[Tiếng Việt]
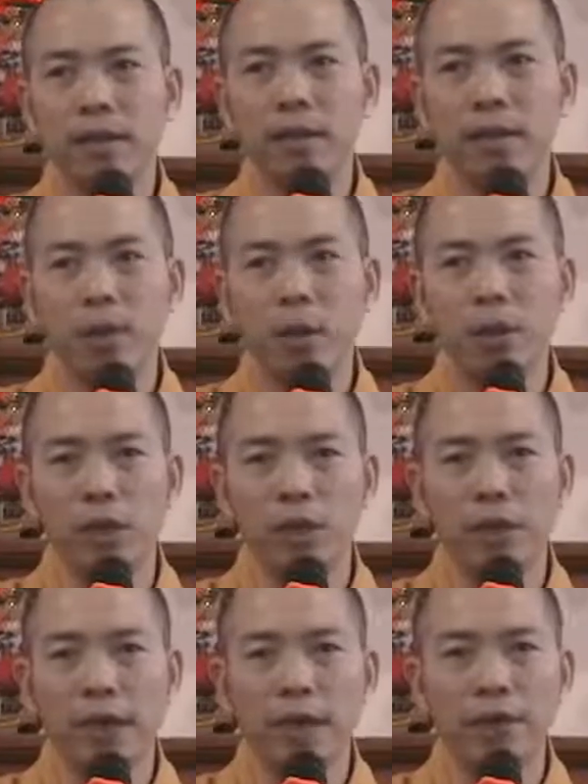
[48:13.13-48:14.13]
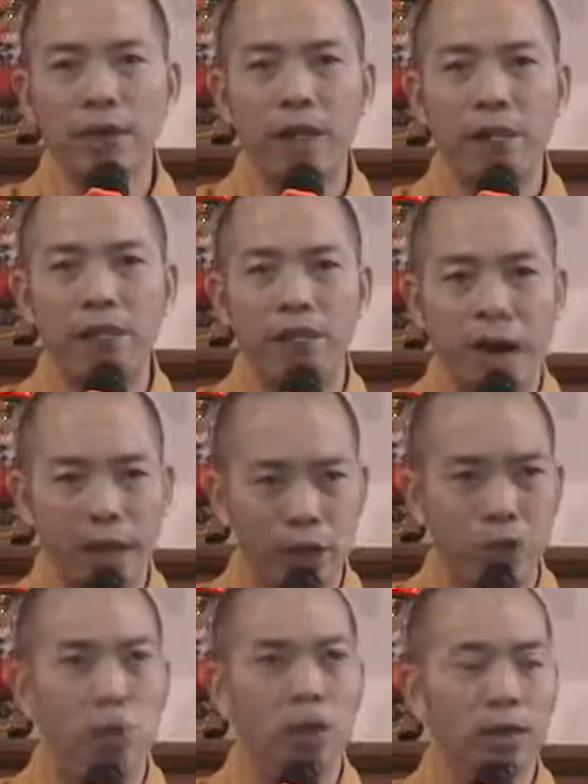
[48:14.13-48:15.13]
Khi một người nghe pháp phải
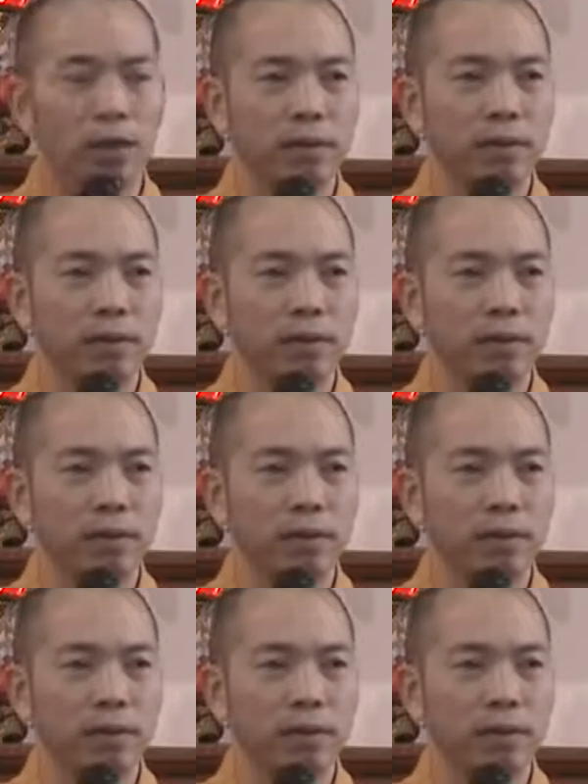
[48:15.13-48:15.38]
chuẩn.